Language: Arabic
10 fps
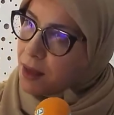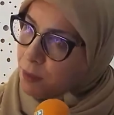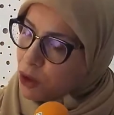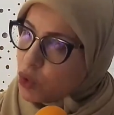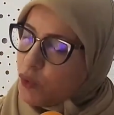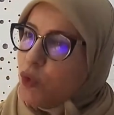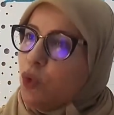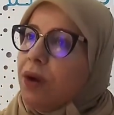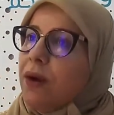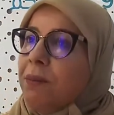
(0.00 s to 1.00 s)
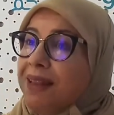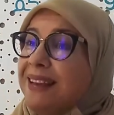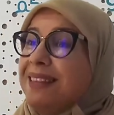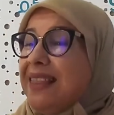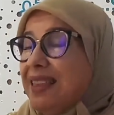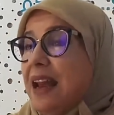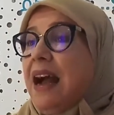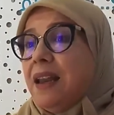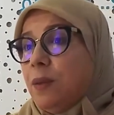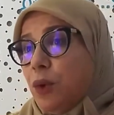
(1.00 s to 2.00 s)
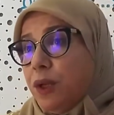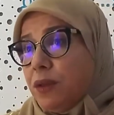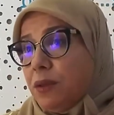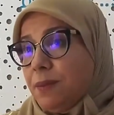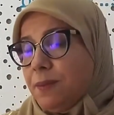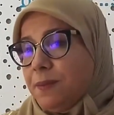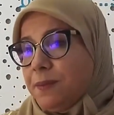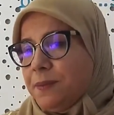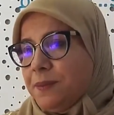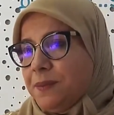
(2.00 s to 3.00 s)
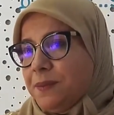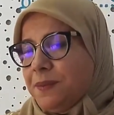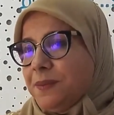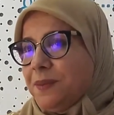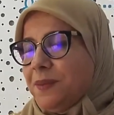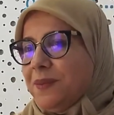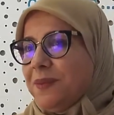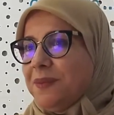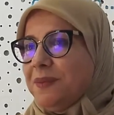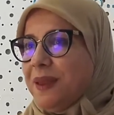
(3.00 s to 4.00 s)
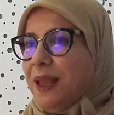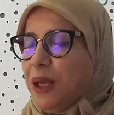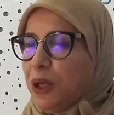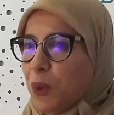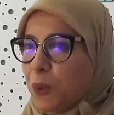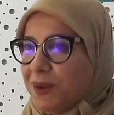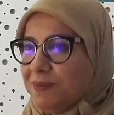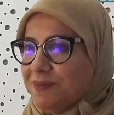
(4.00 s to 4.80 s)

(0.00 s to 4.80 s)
ما نشوفوا مدى تاثيرها على المحيط مدام والله السؤال بسيط جدا اللي يطرحه